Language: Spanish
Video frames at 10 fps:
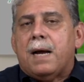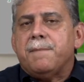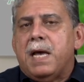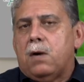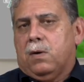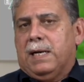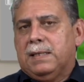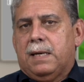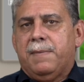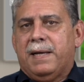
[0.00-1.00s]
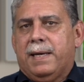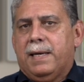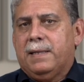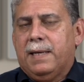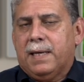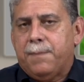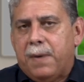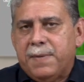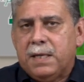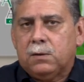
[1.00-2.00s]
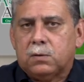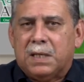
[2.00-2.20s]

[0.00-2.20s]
cambiaron en el tema de, de equipamiento.